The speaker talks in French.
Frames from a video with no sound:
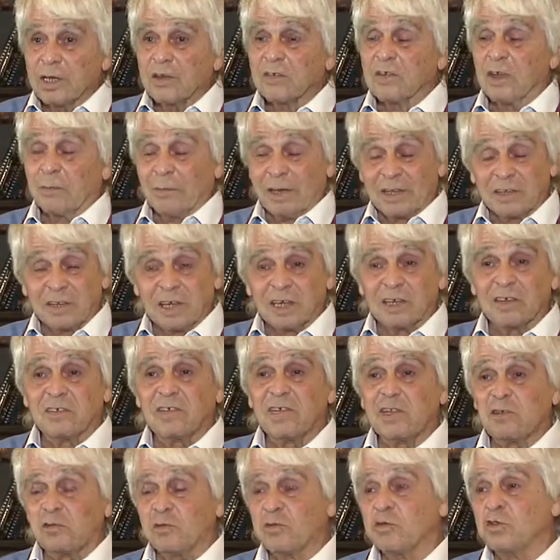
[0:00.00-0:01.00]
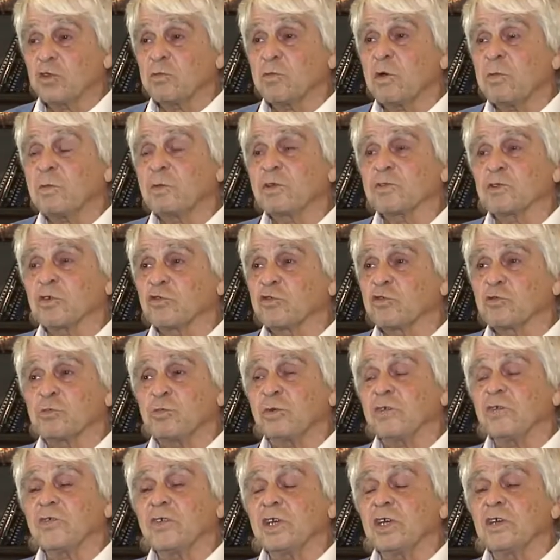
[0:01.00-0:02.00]
Ça m'intéressait justement parce que je
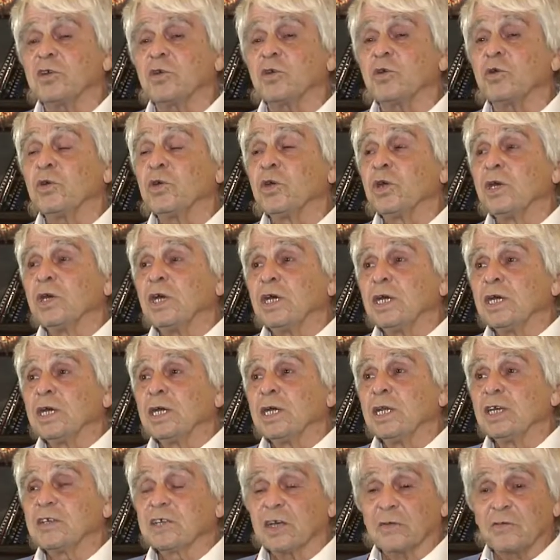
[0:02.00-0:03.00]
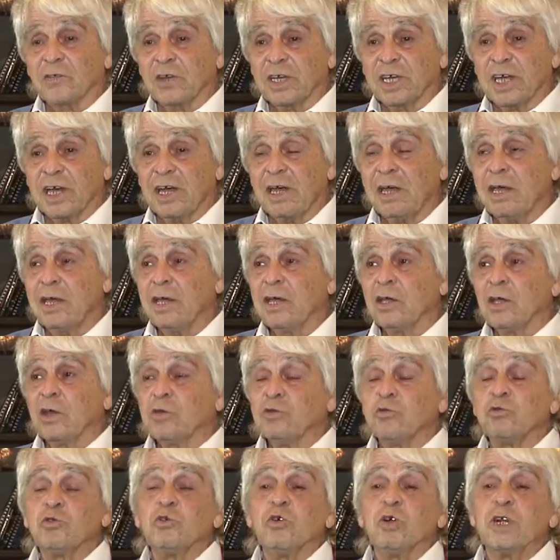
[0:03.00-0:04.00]
pensais que les Africains,
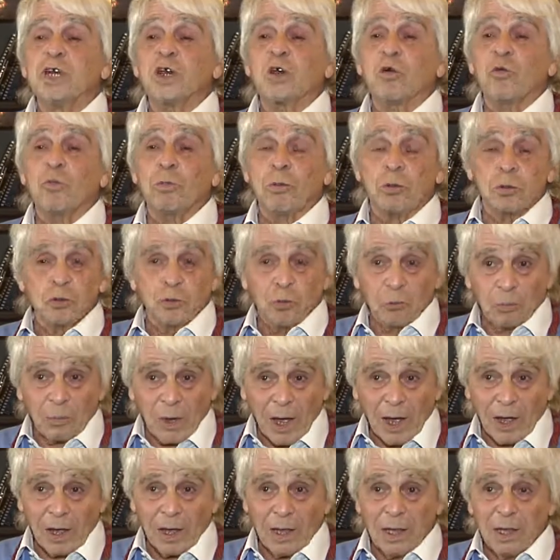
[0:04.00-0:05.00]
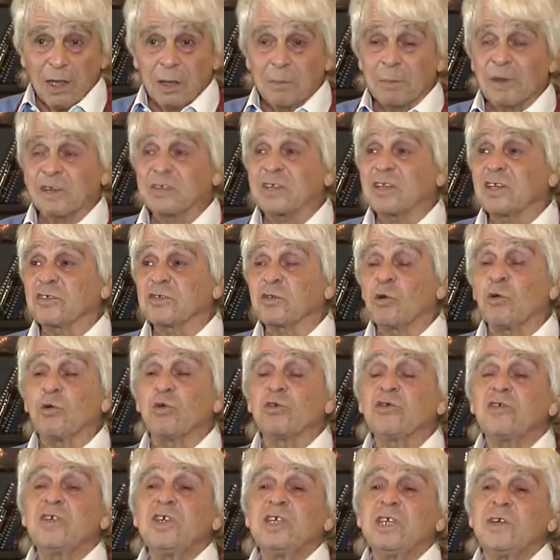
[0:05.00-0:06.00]
nous ne les comprenons pas, parce qu'ils sont
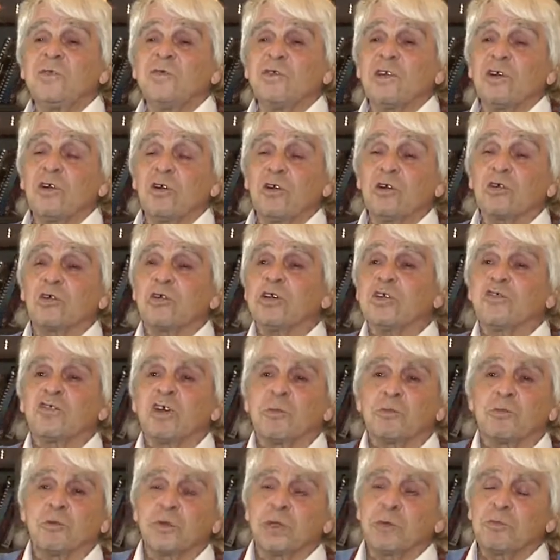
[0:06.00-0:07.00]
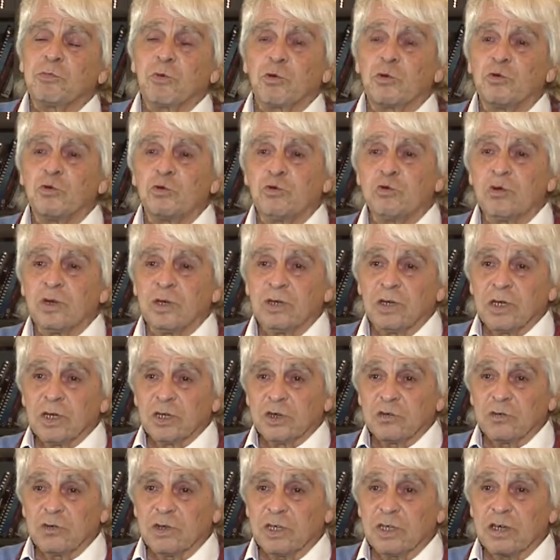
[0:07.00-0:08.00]
aussi différents que les Japonais pour nous.
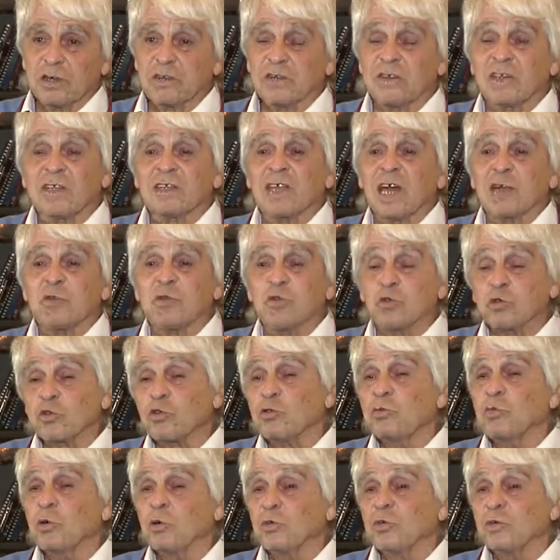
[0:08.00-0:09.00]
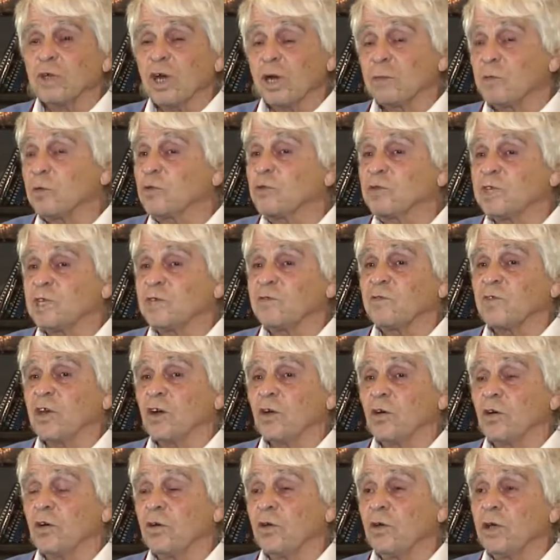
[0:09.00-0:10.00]
Je veux dire, c'est un autre monde, un monde
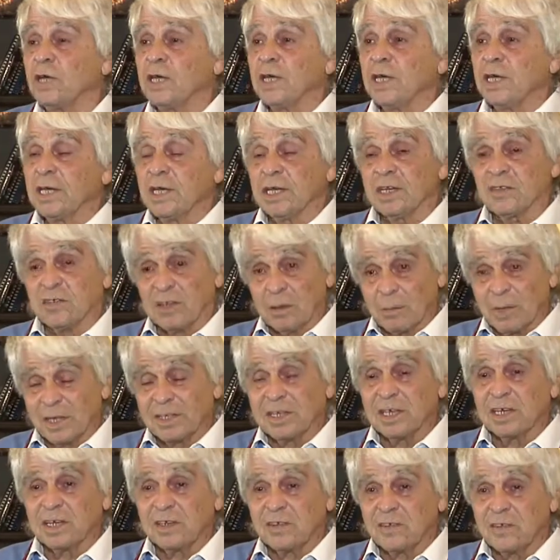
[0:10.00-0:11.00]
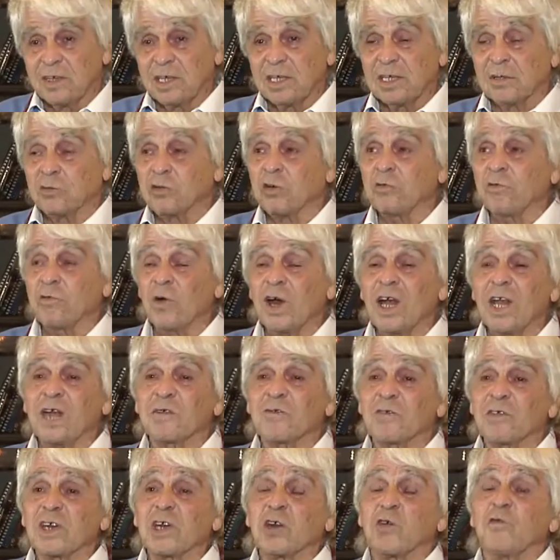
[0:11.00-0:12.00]
différent, et ça m'intéressait de voir
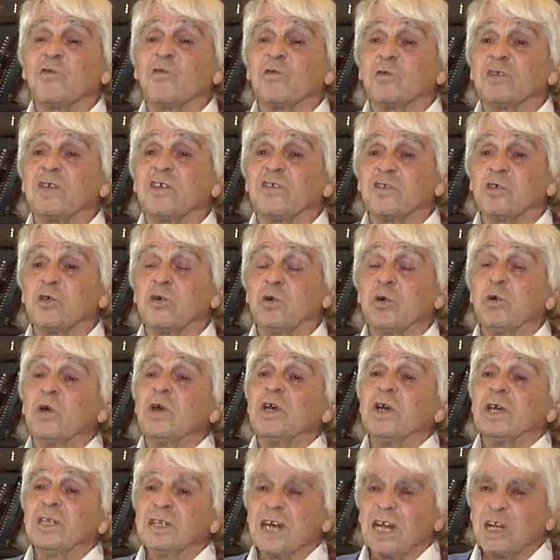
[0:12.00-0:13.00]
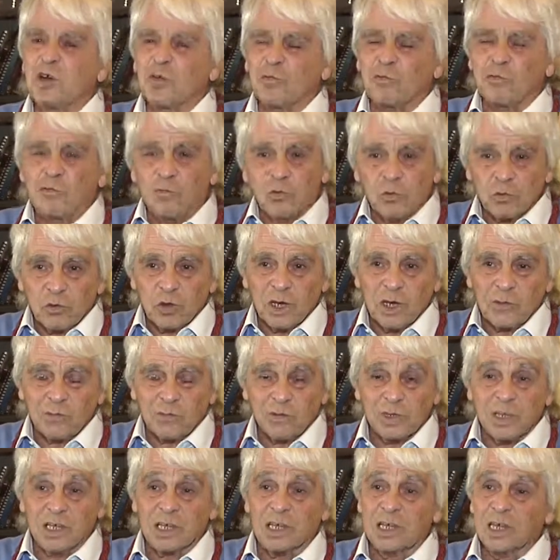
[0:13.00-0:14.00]
l'Afrique au fond des yeux, d'aller au fond de
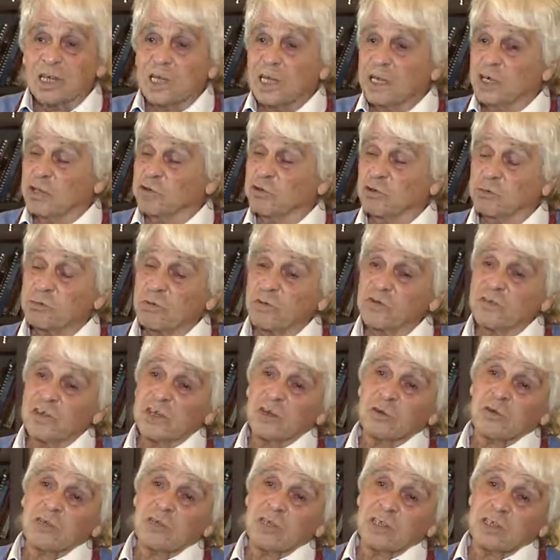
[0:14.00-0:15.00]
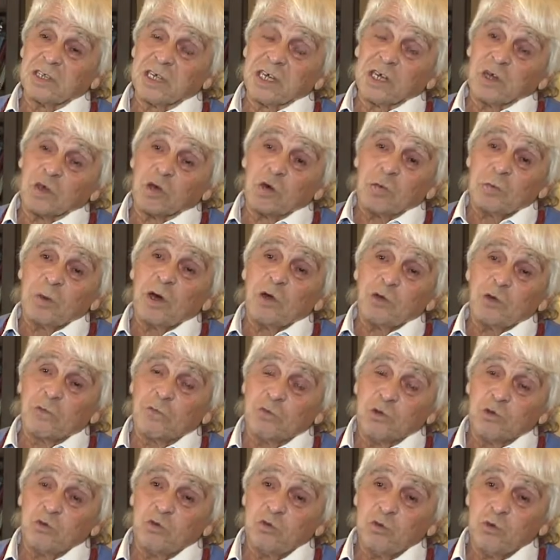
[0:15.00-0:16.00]
l'Afrique. Et je ne pensais que c'était que par le
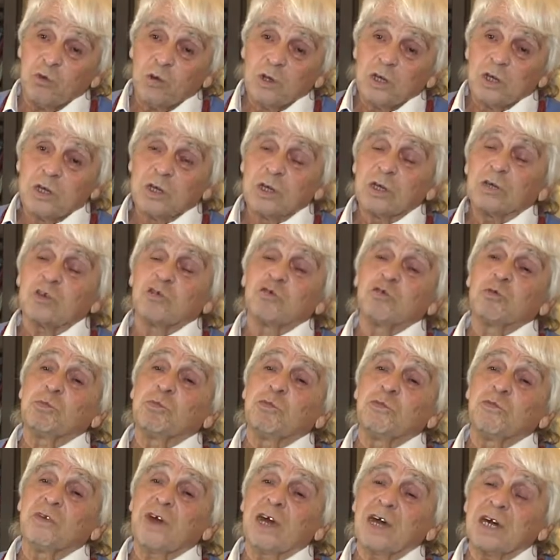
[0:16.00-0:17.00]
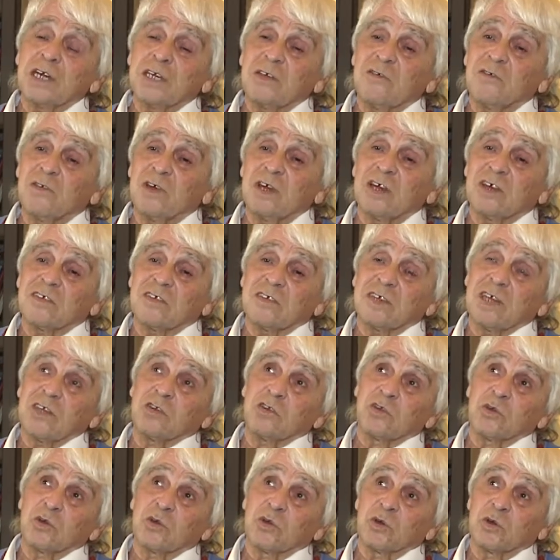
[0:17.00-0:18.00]
vaudou que je pouvais arriver à
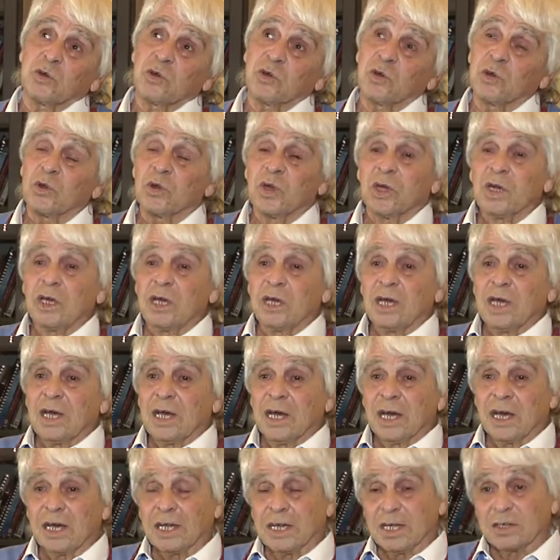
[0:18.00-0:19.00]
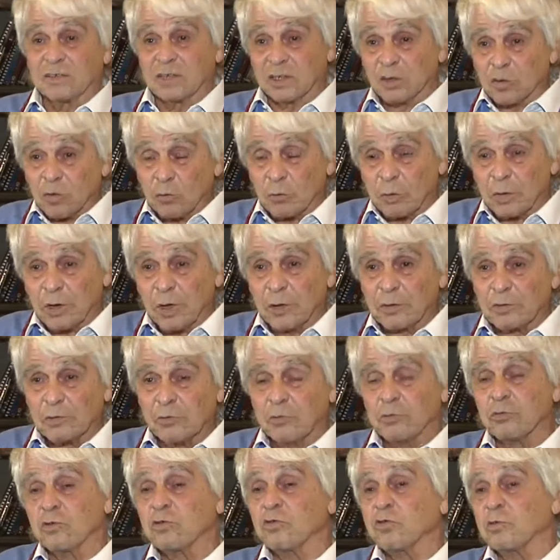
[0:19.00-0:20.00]
cette... Euh, à, cette
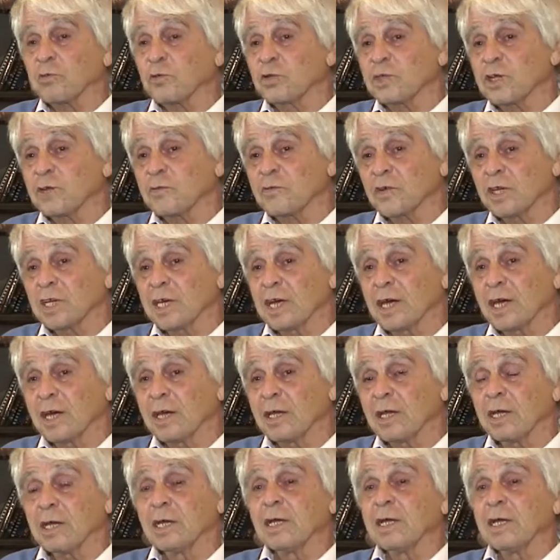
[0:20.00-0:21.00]
compréhension de ce monde africain.